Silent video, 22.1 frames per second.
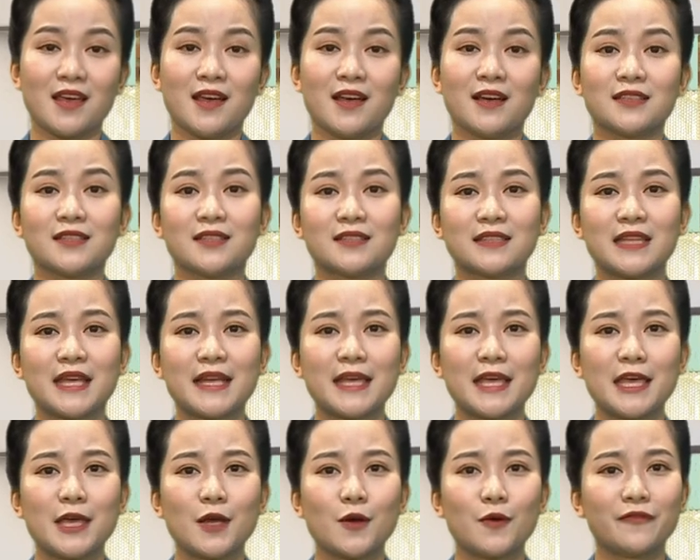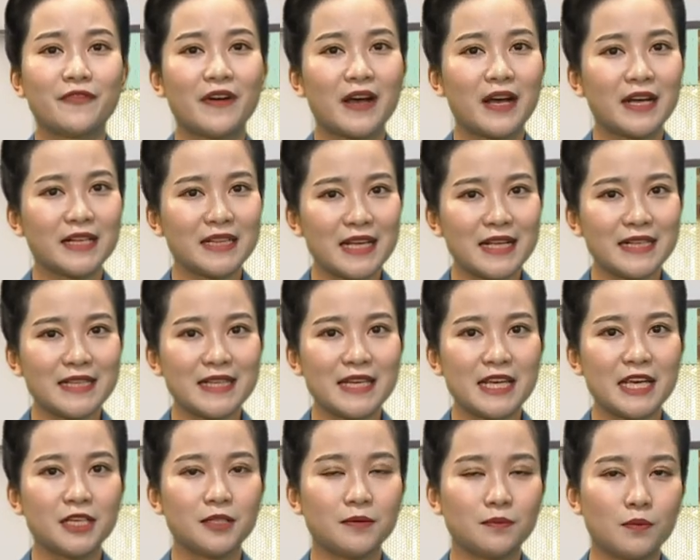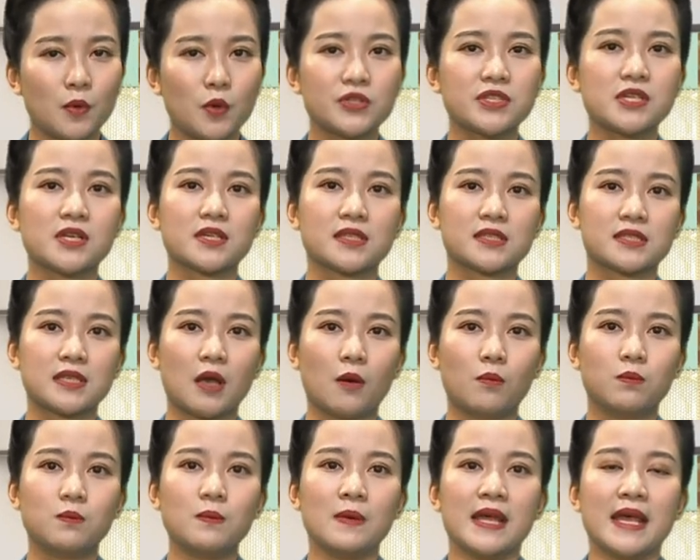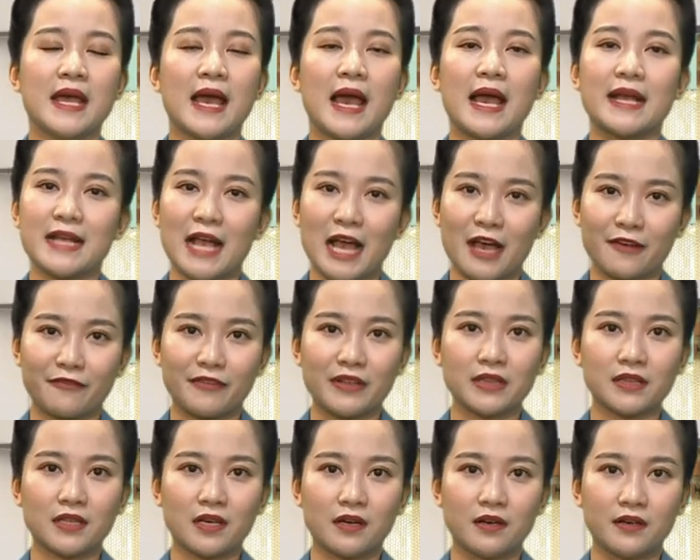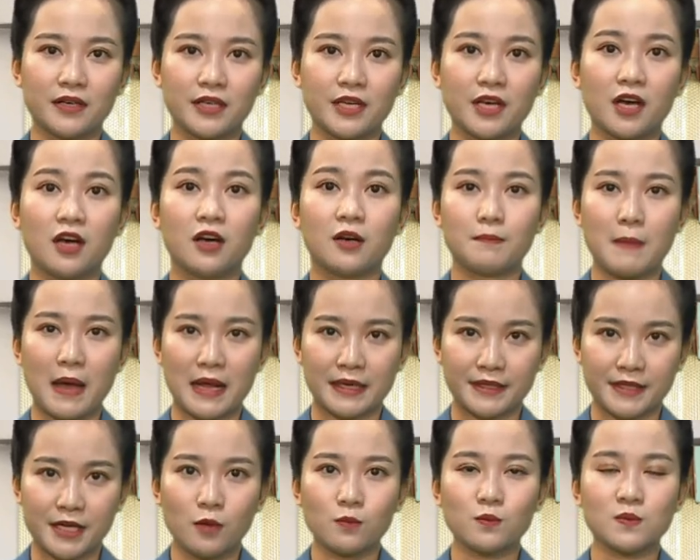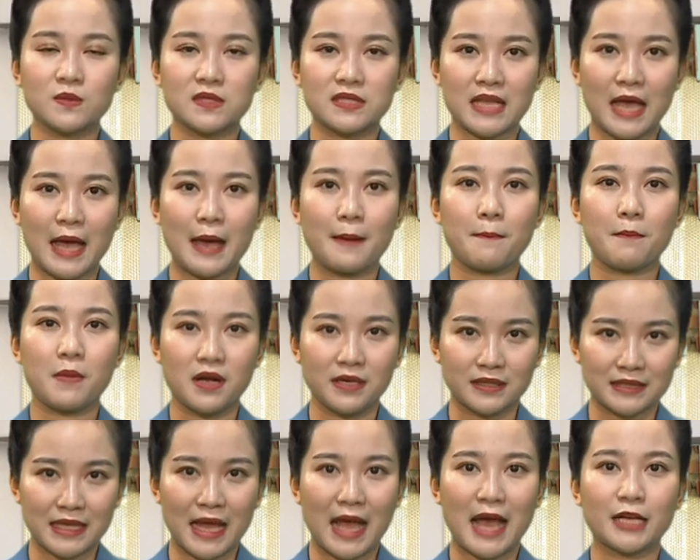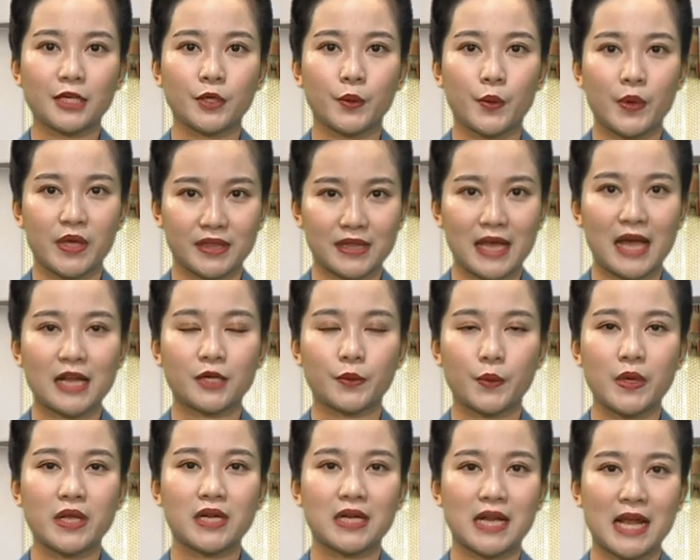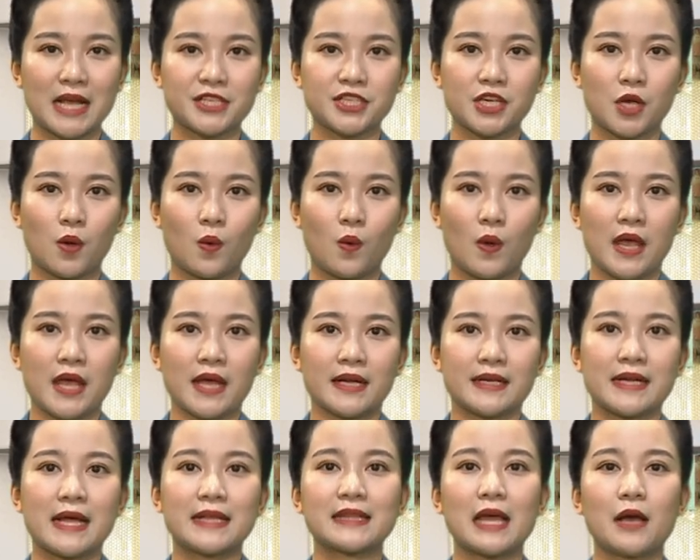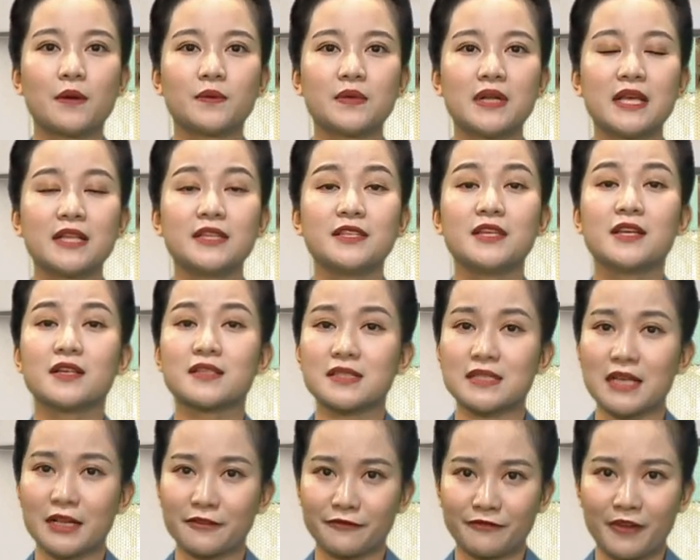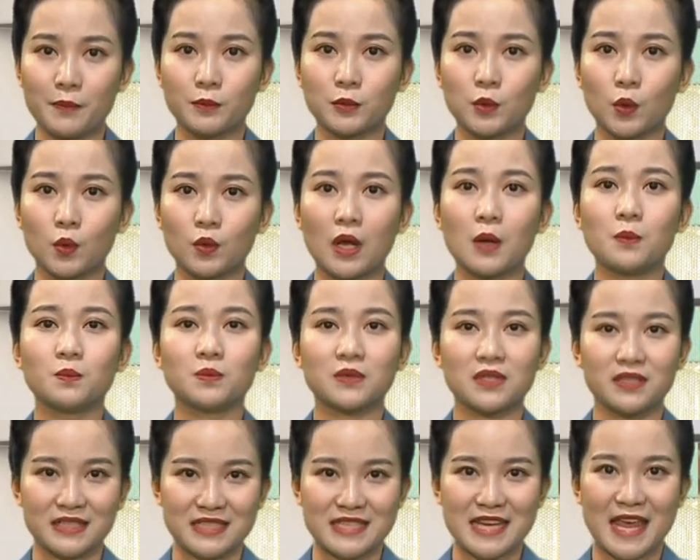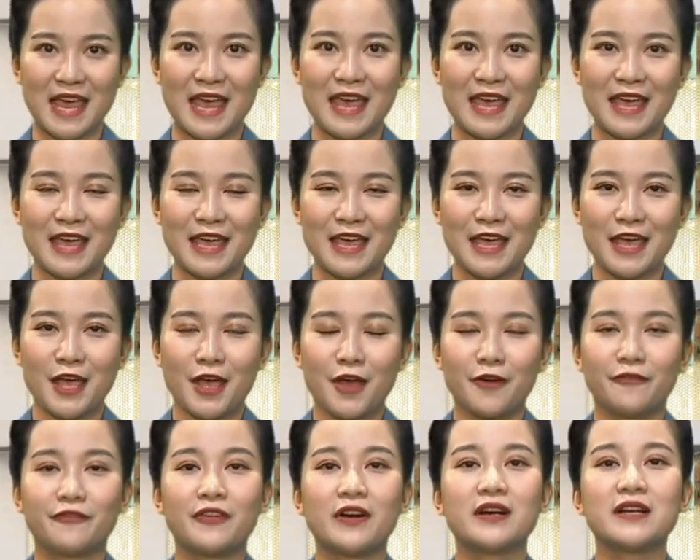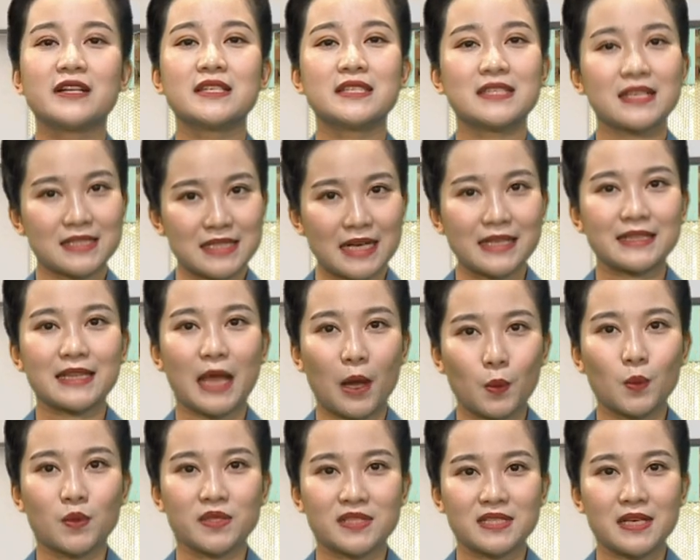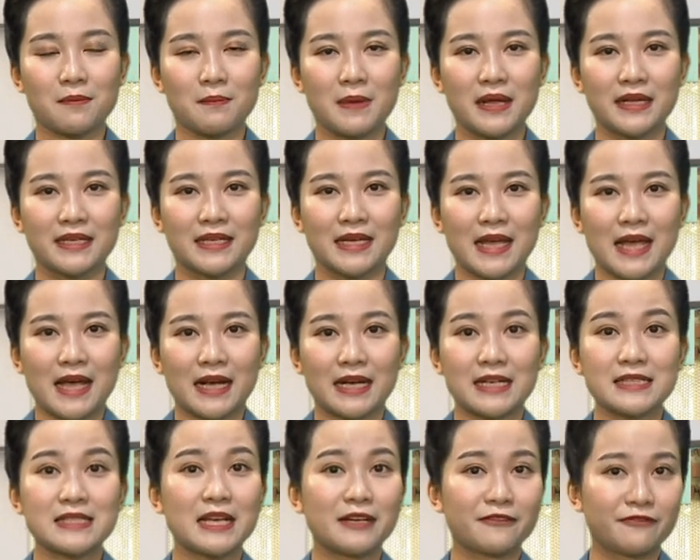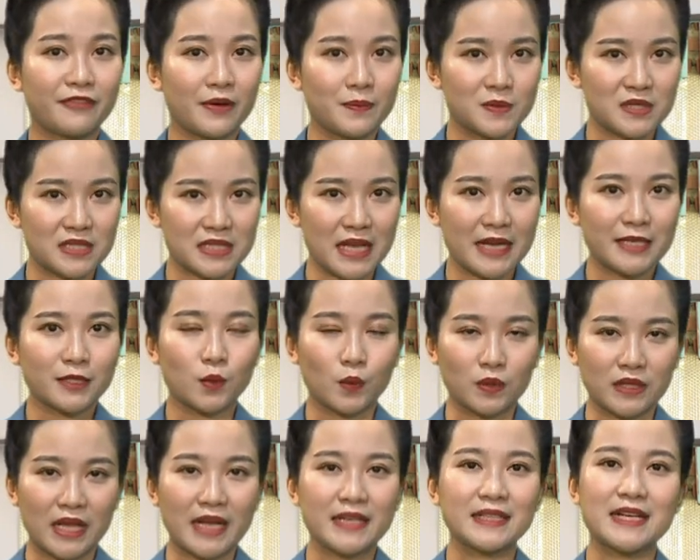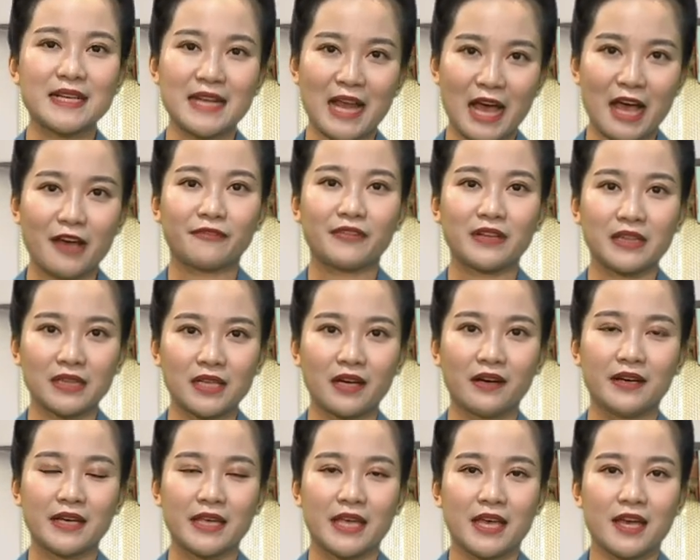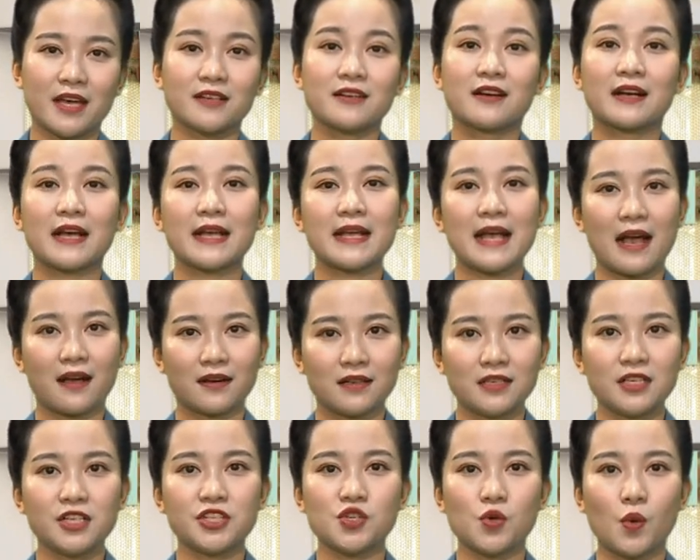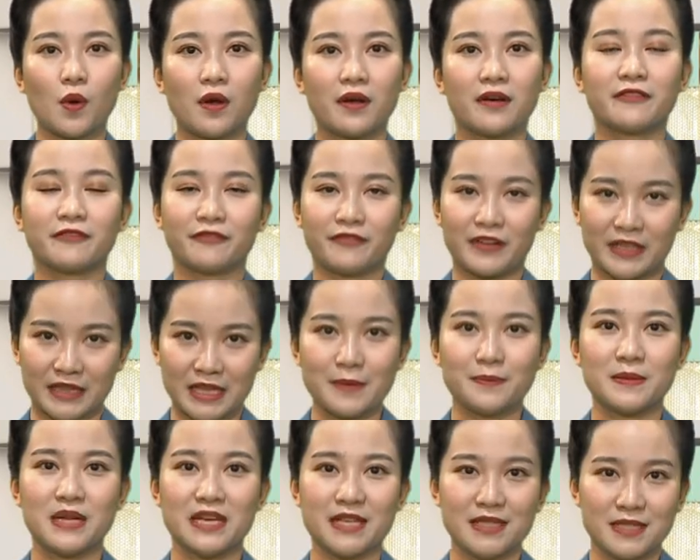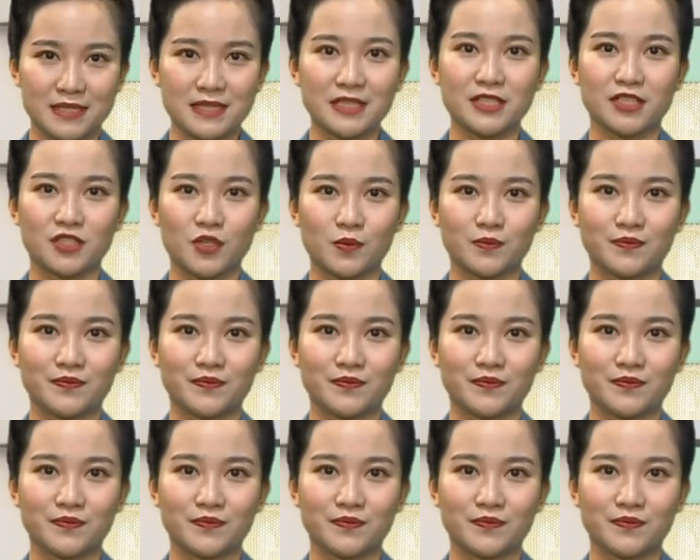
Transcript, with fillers: Từ tình yêu với thiên nhiên, môi trường sống, anh Hà Văn Thời ở Bản Đông, xã Mường Than, huyện Than Uyên, Lai Châu đã tạo nên những sản phẩm thủ công từ tre. Với sự sáng tạo của riêng mình, các sản phẩm xanh của thanh niên Hà Văn Thời được khách hàng ưa chuộng và tìm đến sử dụng.